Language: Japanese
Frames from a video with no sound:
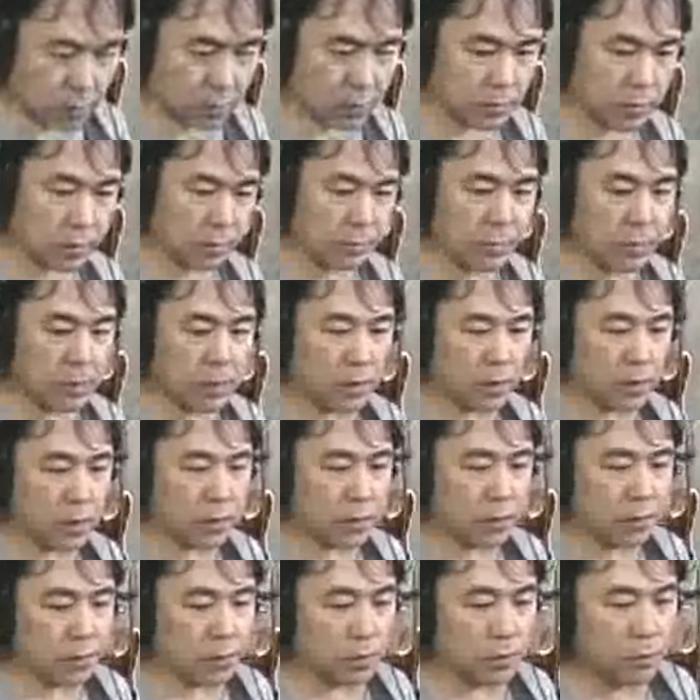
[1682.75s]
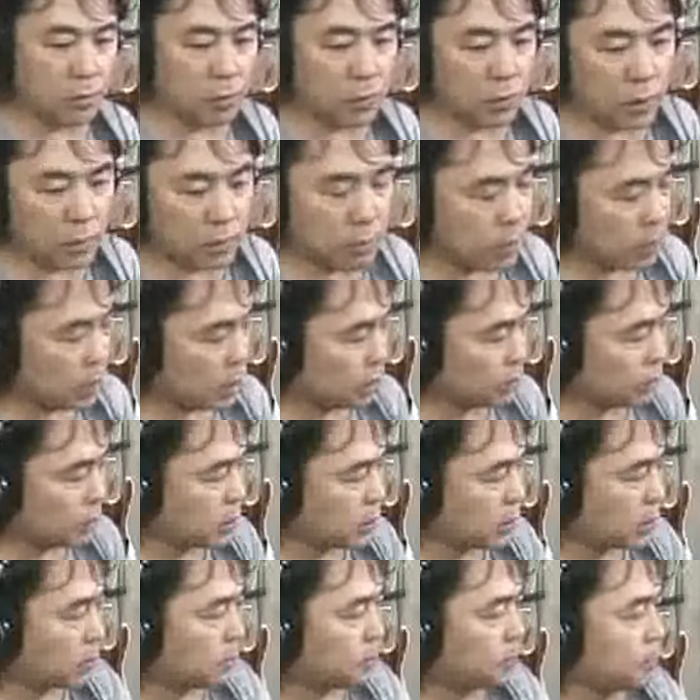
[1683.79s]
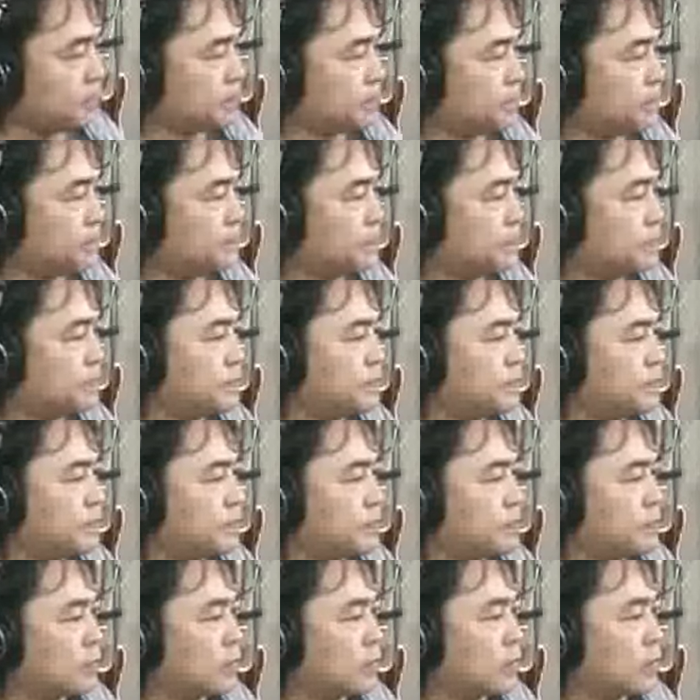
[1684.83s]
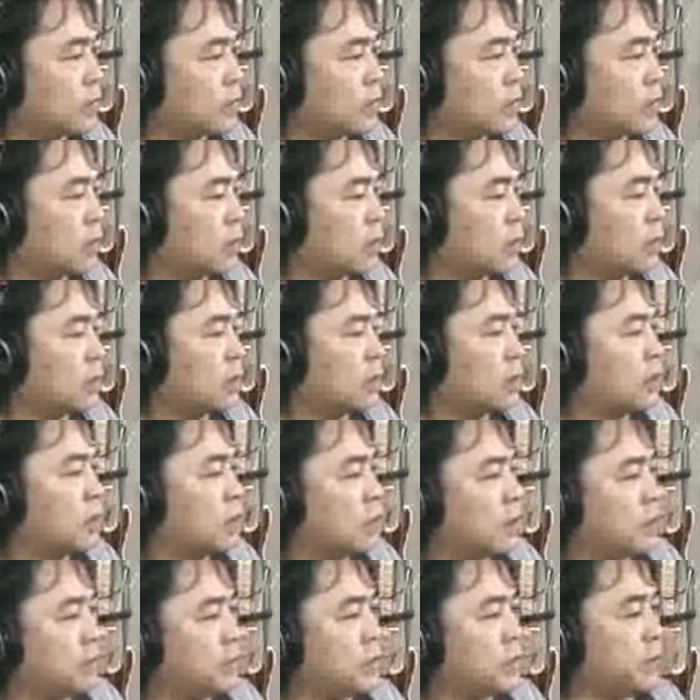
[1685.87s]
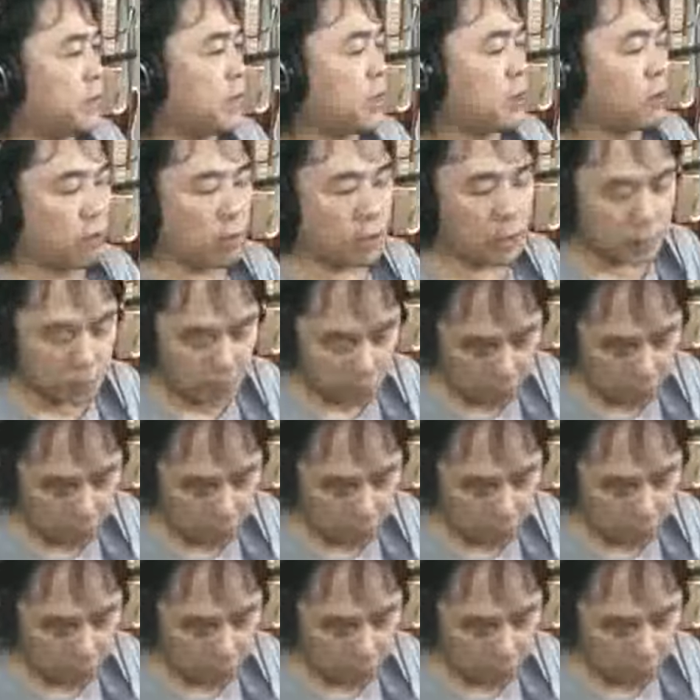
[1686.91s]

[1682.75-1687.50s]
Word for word: サビだけやってみようかどうだろうかなみたいな、えー、B メロからいっ